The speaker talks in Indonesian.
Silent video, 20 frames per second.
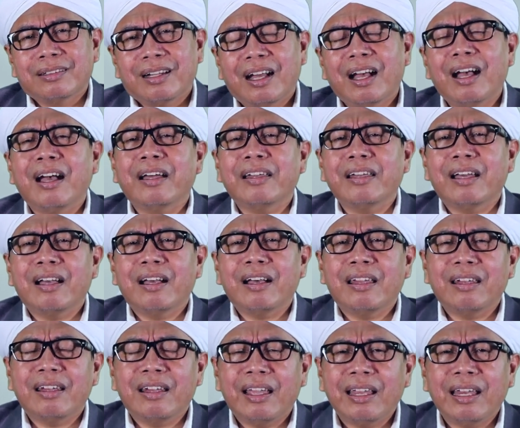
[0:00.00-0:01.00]
ana
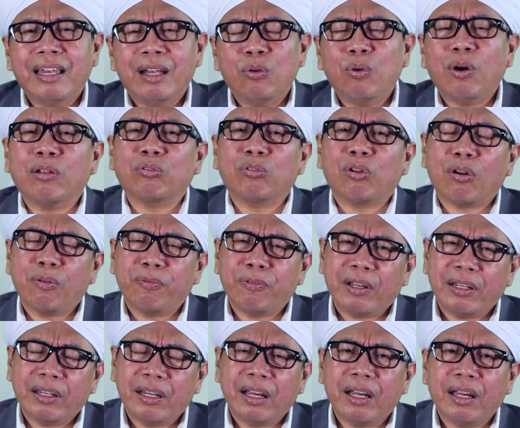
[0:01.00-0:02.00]
al-lail wa
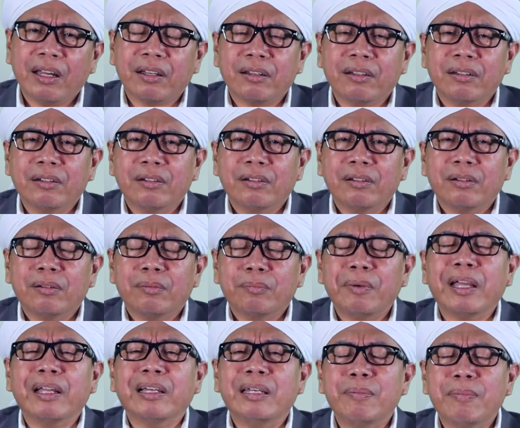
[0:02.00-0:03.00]
atrafan nahar
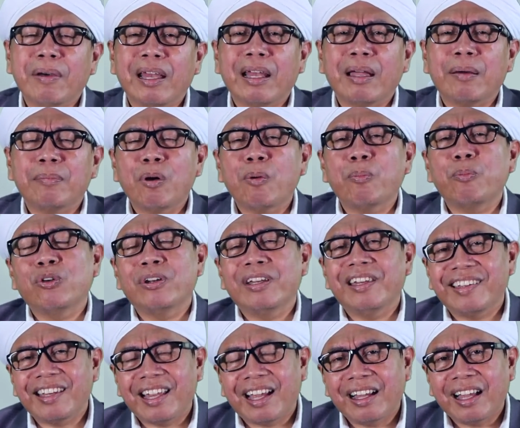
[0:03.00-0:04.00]
baik di malam maupun di
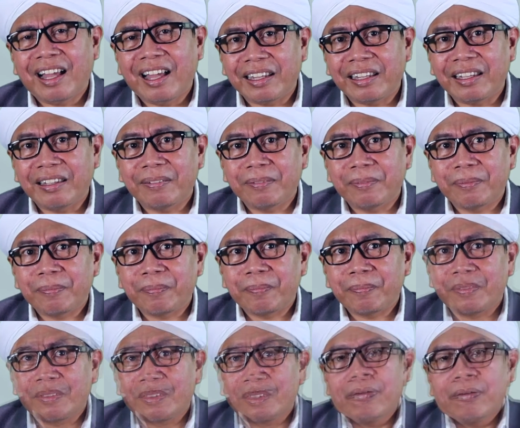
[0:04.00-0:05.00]
siang hari.
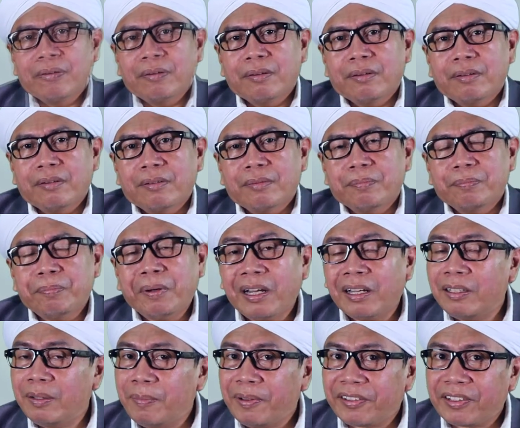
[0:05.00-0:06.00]

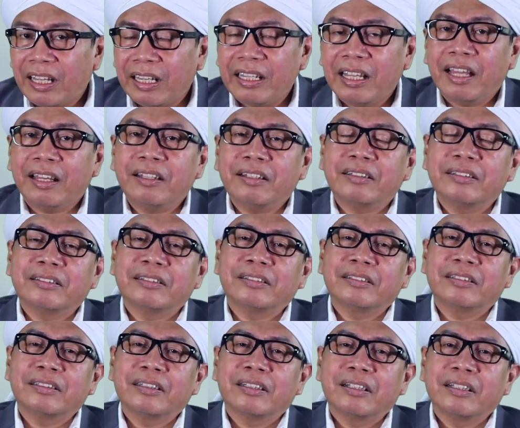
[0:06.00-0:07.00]
Para jemaah sekalian,
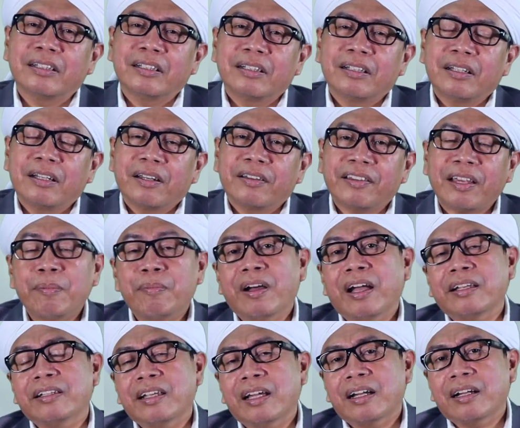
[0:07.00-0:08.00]
saya
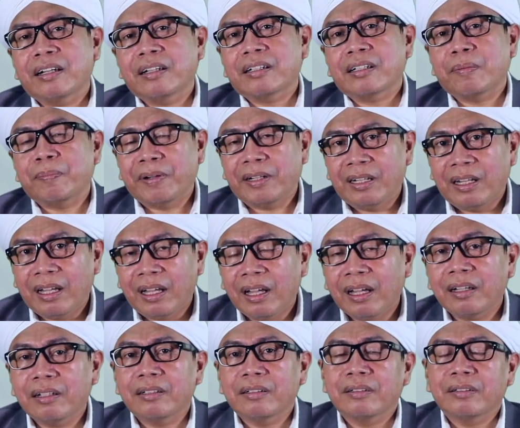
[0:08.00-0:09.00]
mengajak
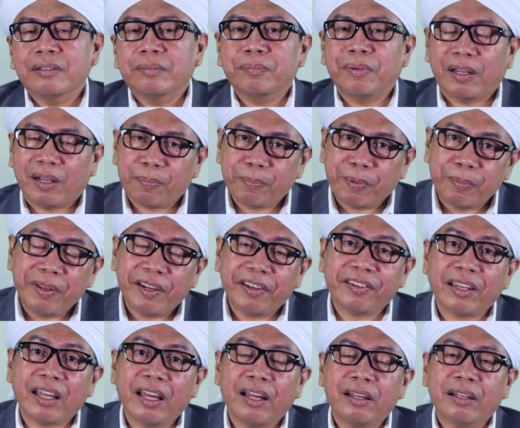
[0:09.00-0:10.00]
kepada para
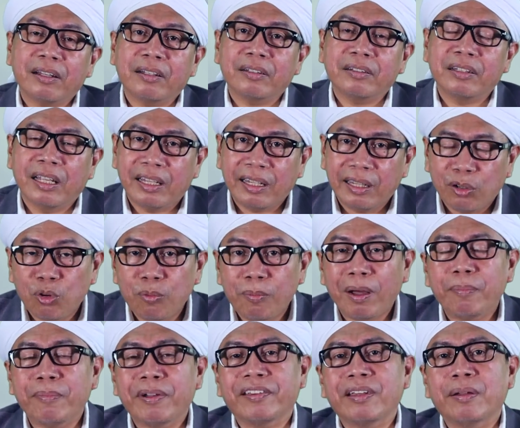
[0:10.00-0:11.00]
pemirsa dari
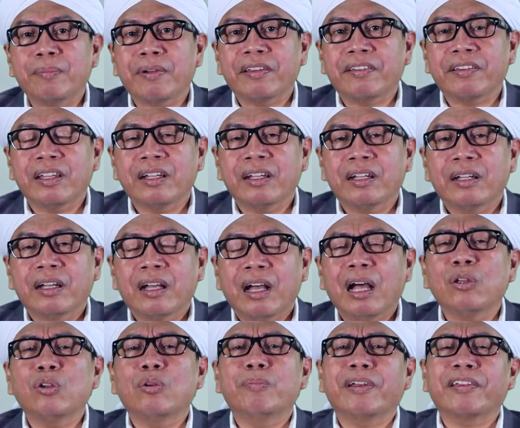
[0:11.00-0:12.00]
rumah masing-masing,
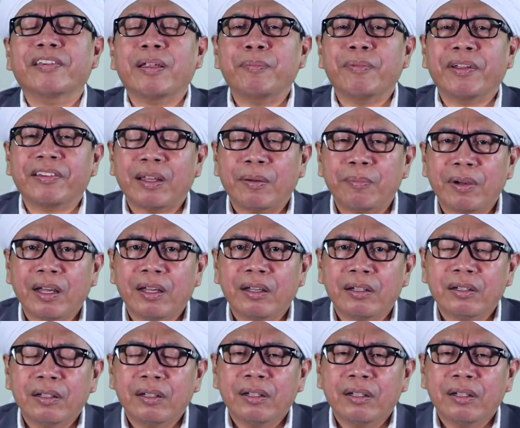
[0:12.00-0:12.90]
ayo bersama-sama